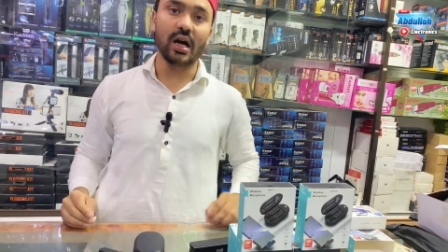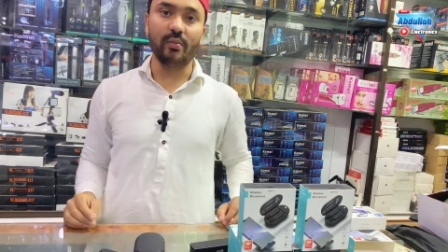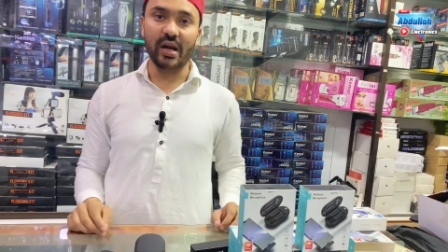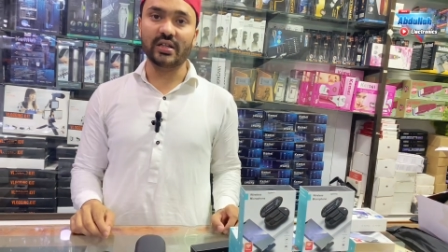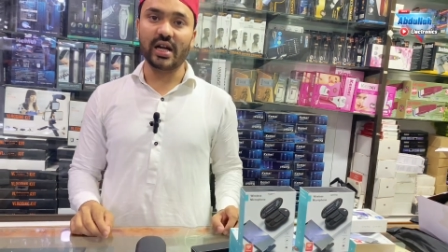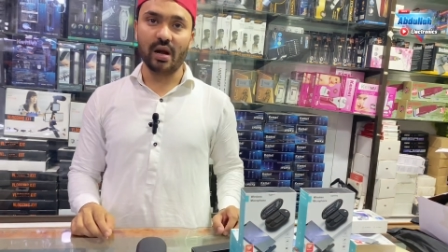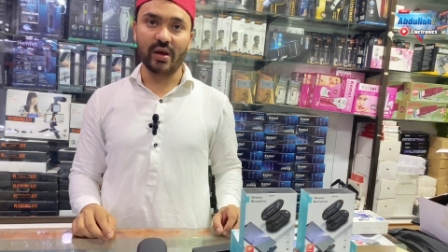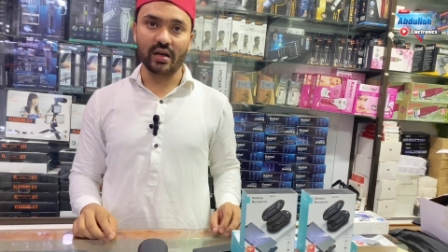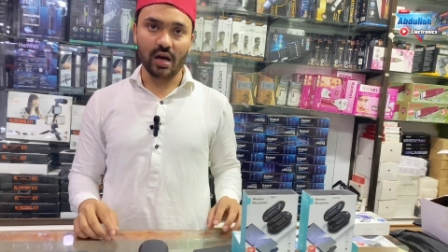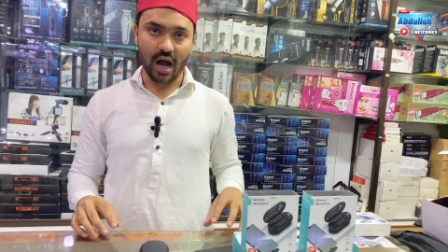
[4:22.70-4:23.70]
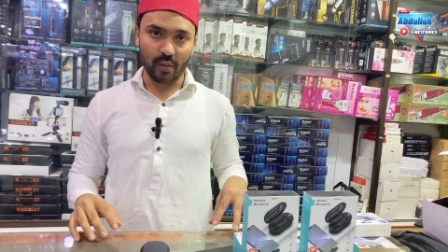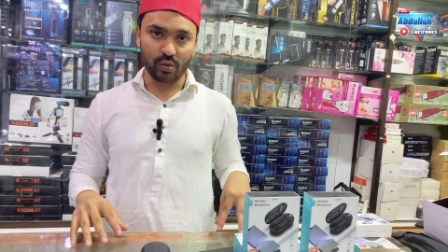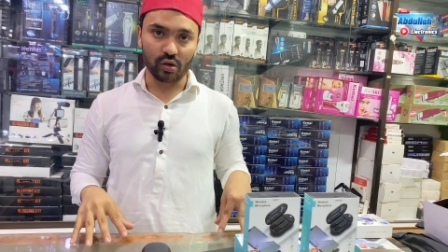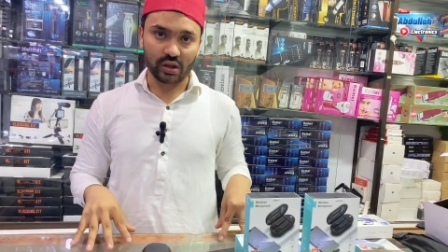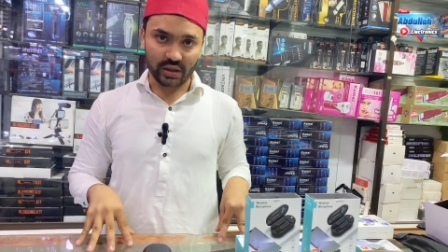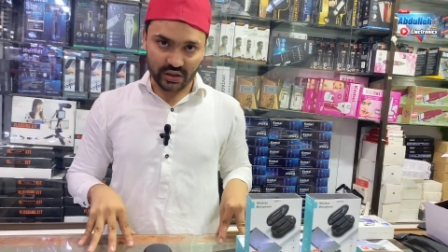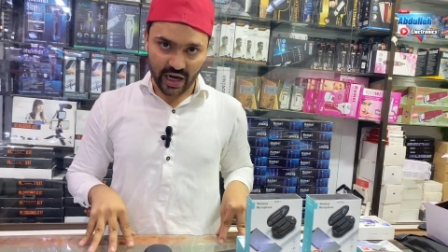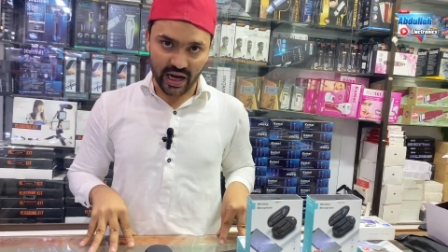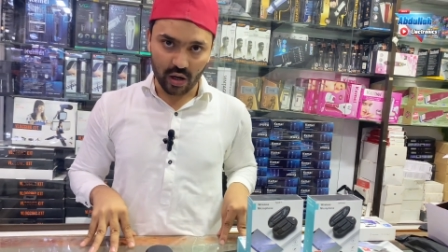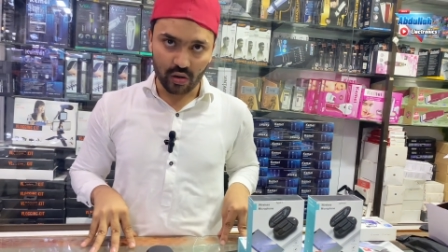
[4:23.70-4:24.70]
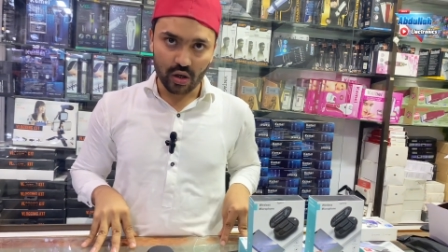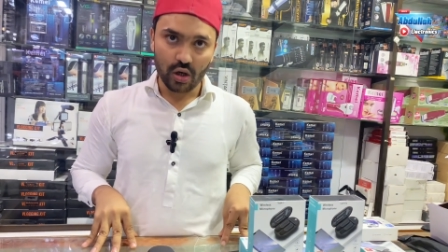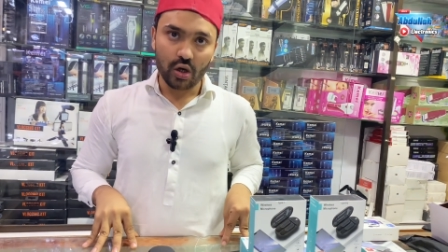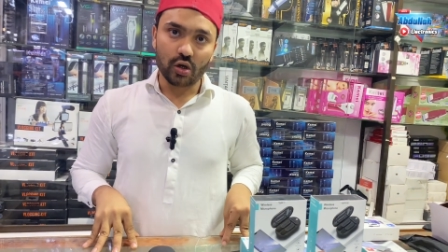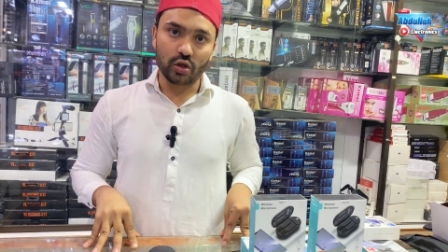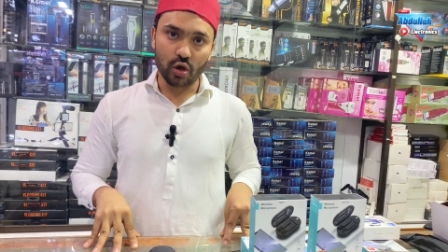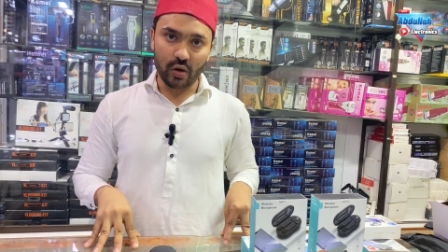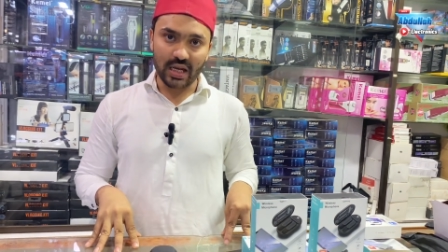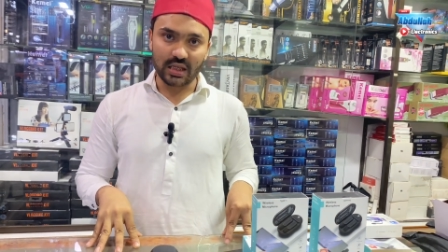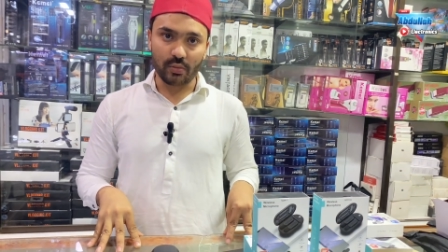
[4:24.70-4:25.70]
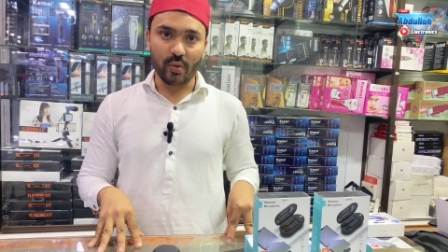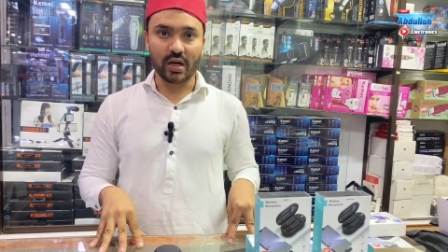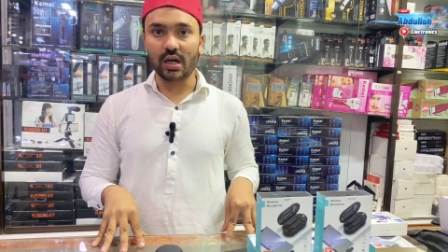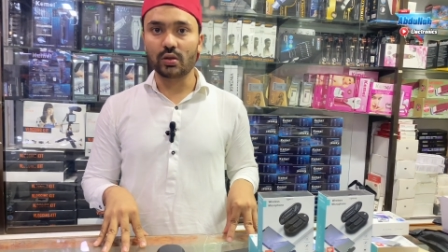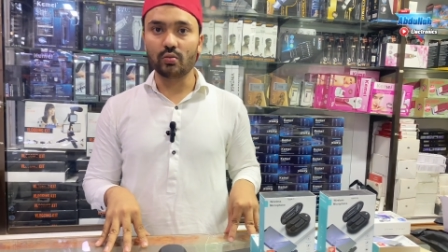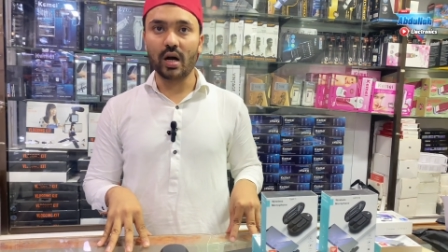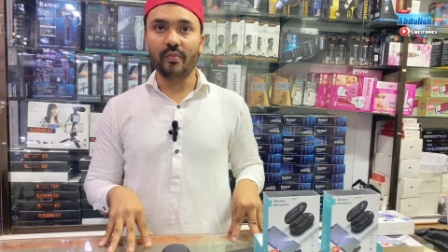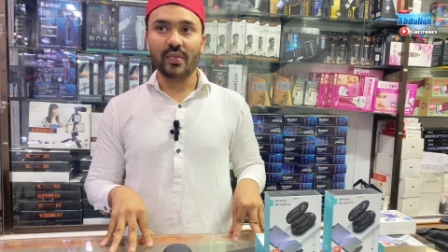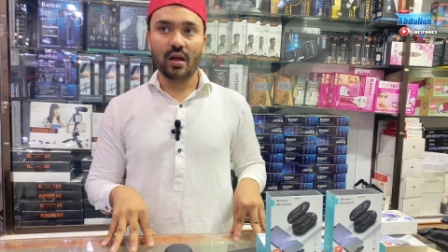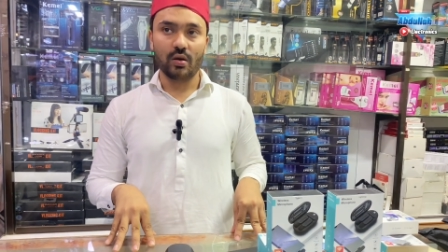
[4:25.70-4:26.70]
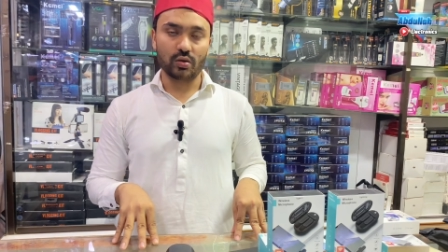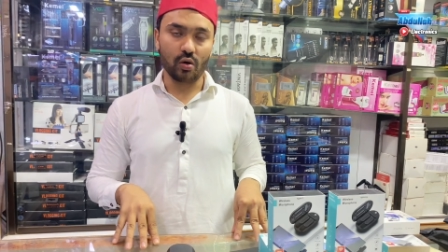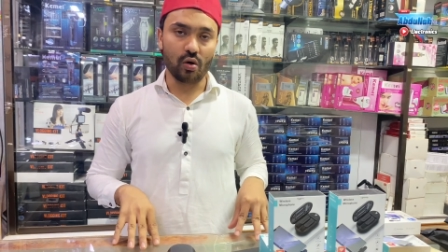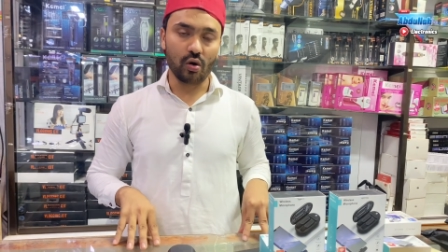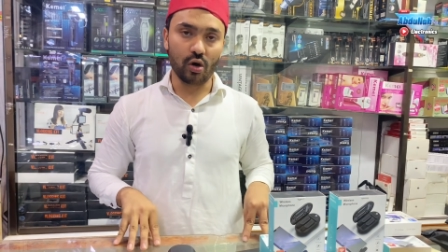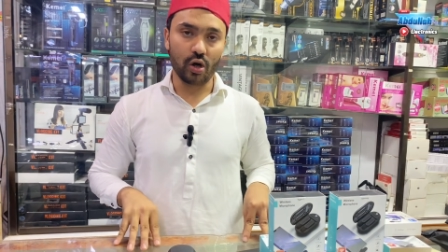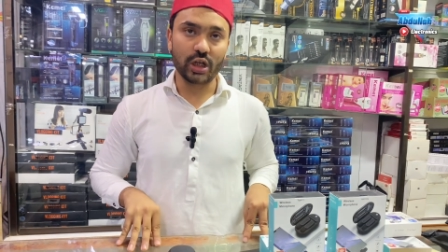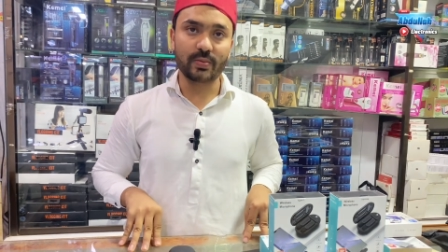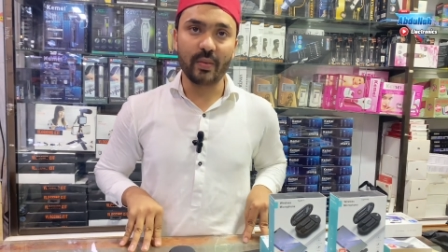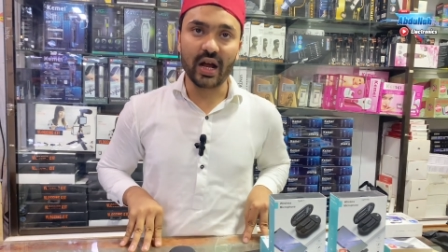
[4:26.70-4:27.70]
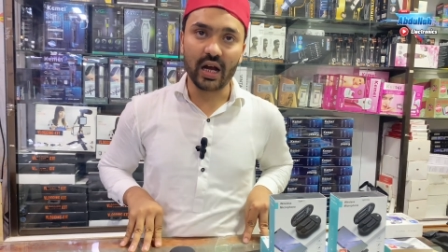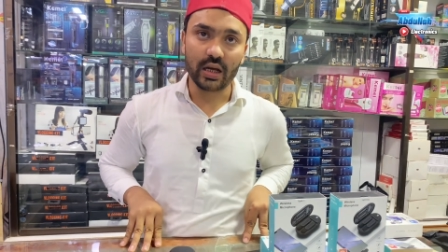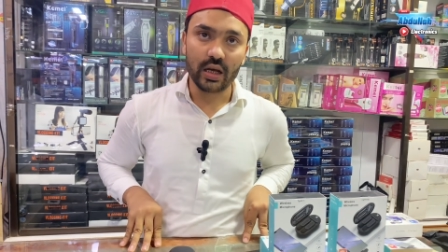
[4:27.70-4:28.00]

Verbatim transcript: मेरा चैनल में आपको चाहिए हो जो मुनासिब को मैं कर दूँगा तो इस पर मेरा